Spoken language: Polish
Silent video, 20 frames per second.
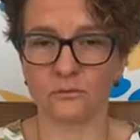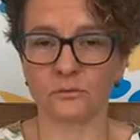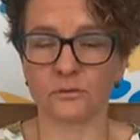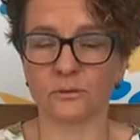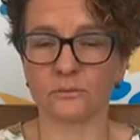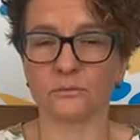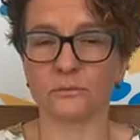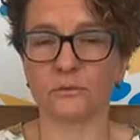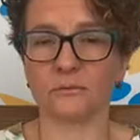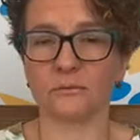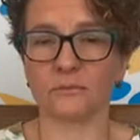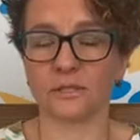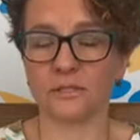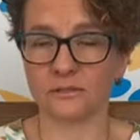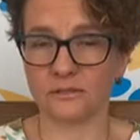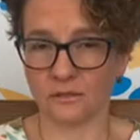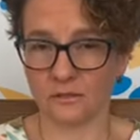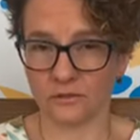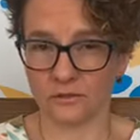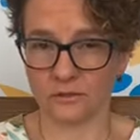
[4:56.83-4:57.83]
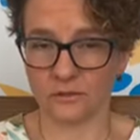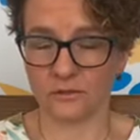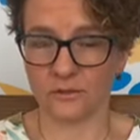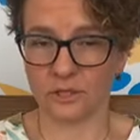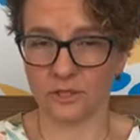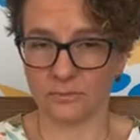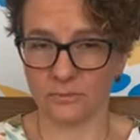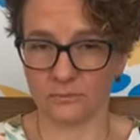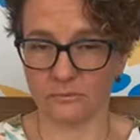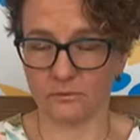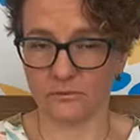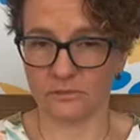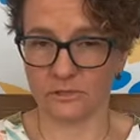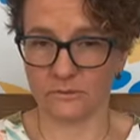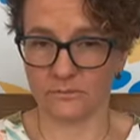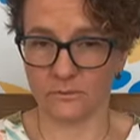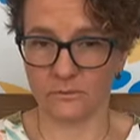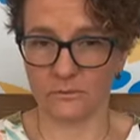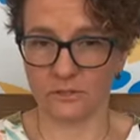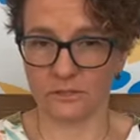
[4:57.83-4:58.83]
którym Miejski Ośrodek
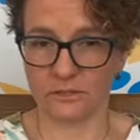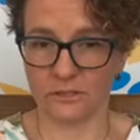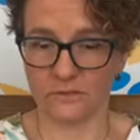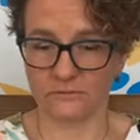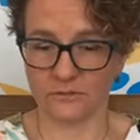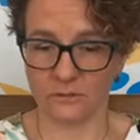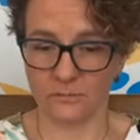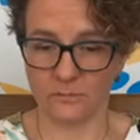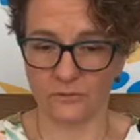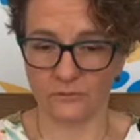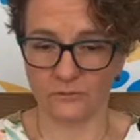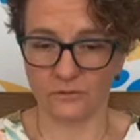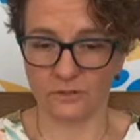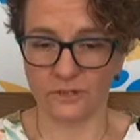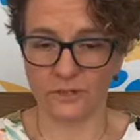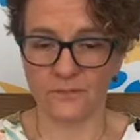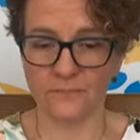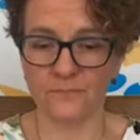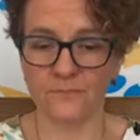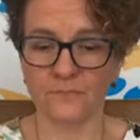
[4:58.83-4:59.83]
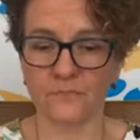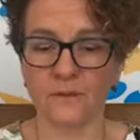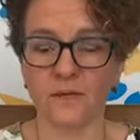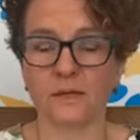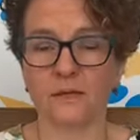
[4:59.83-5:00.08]
Pomocy Społecznej w Sopocie